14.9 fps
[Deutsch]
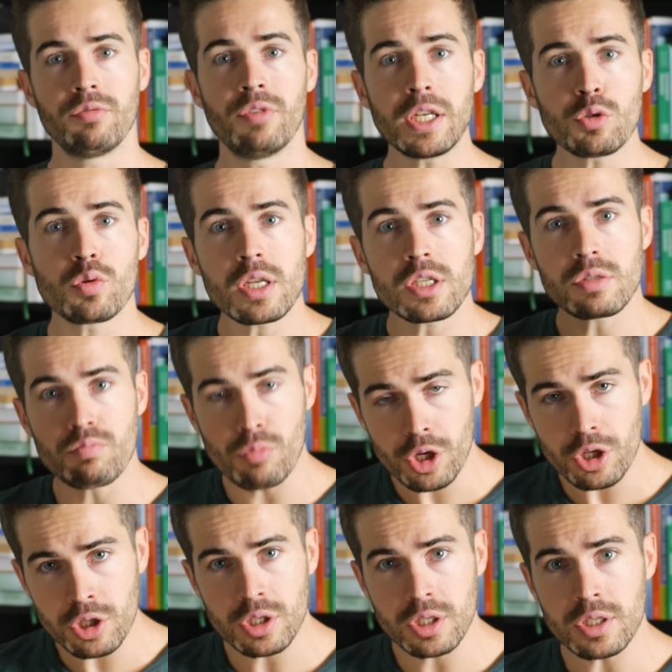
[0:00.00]
Wenn du das
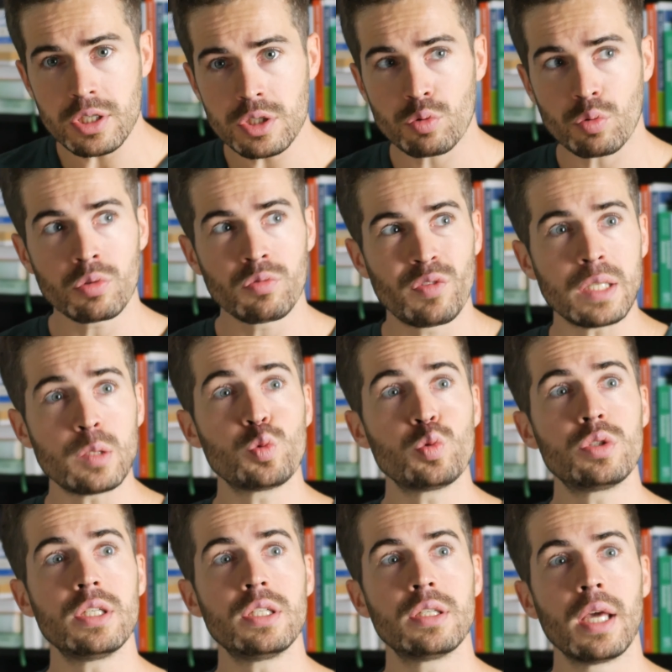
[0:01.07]
möchtest und wenn du
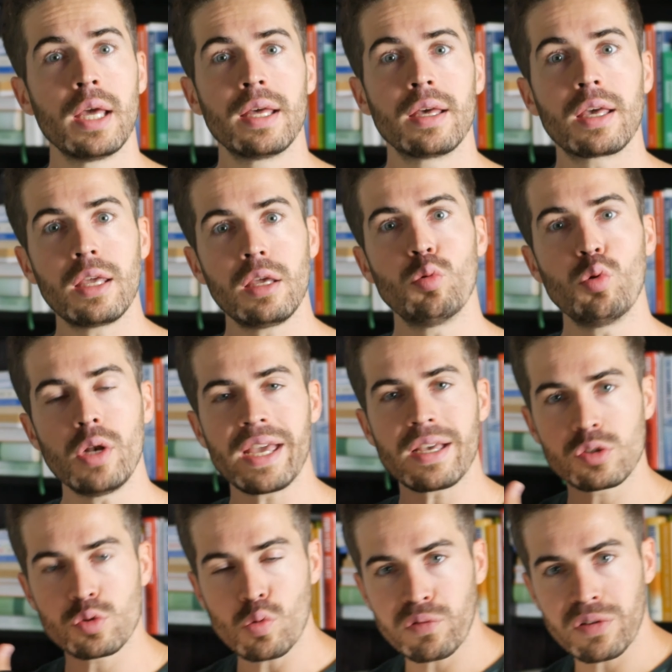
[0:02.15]
dich regulär
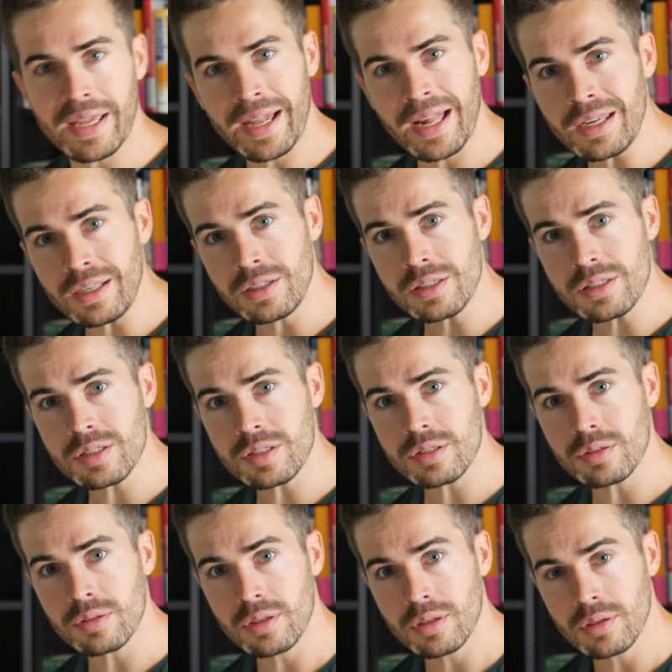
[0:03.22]
so
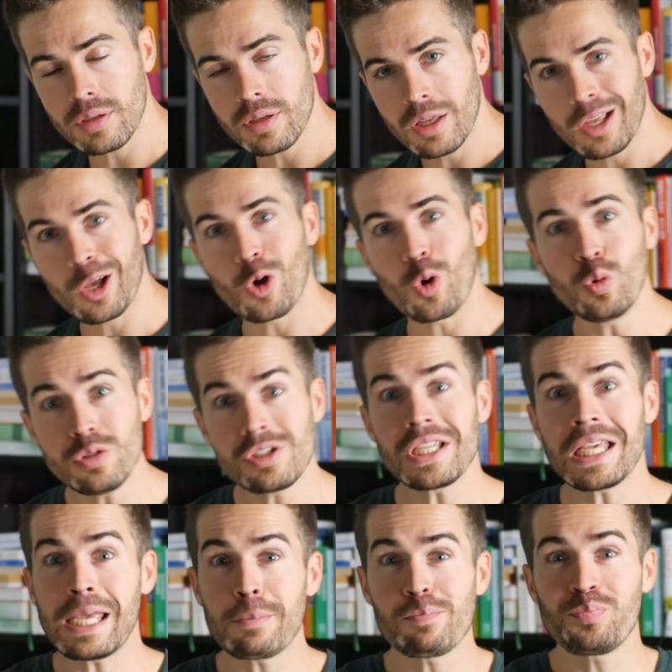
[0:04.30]
verhältst,
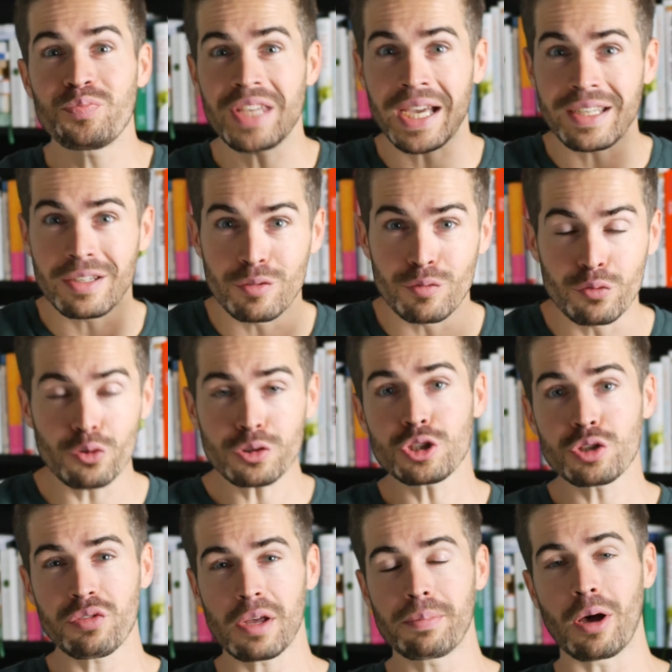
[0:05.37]
und eben deinen
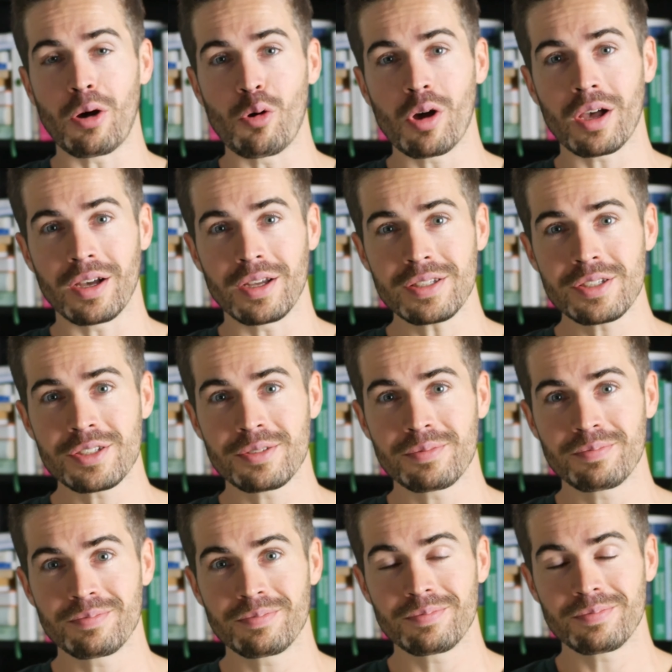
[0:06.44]
Wunschverbrauch hast,
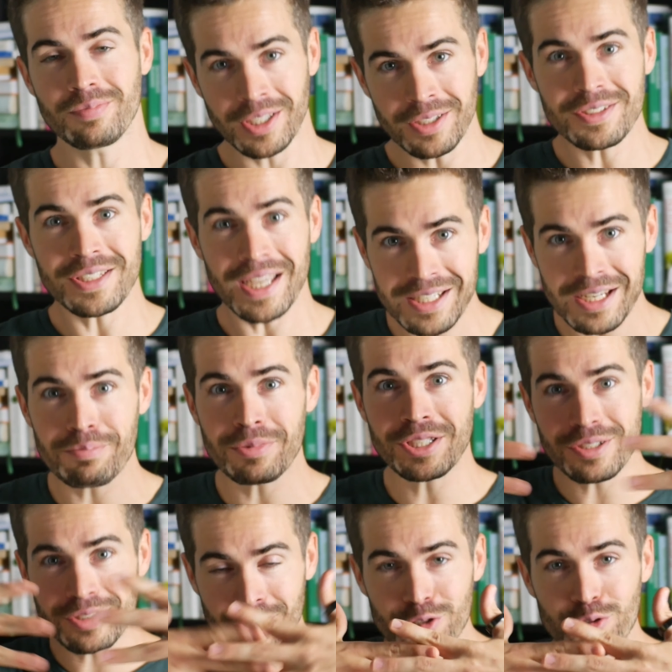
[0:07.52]
ne, der
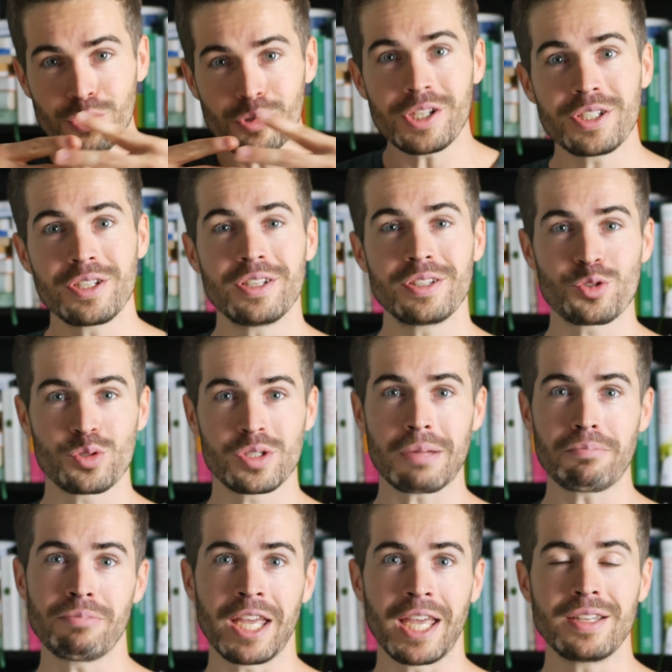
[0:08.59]
damit natürlich
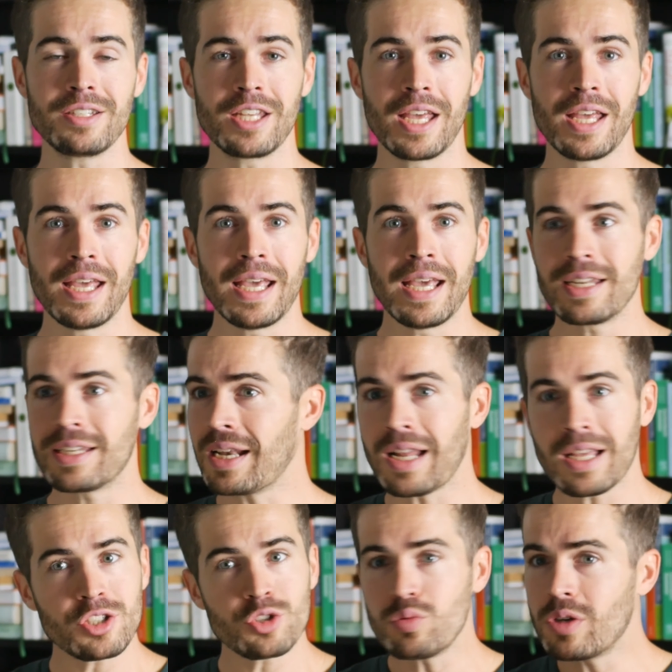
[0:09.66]
zusammenhängt, dann
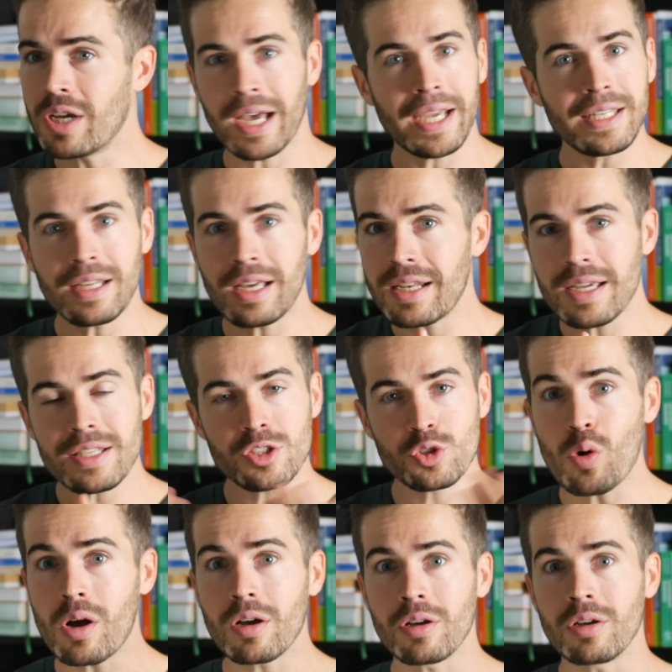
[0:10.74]
hast du keinerlei
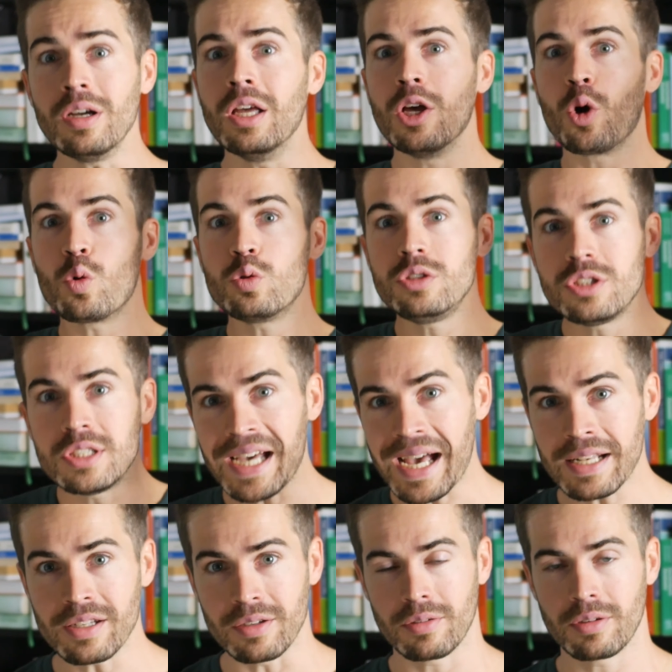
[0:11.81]
Sorgen und
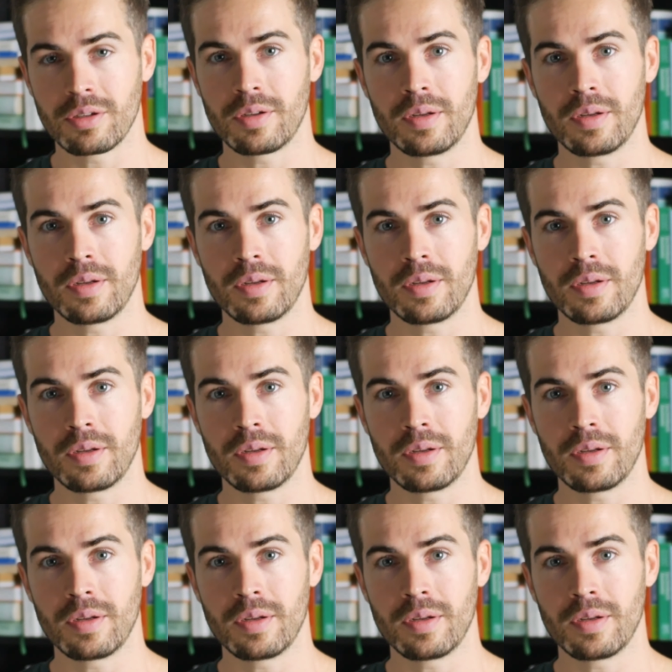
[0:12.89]
dann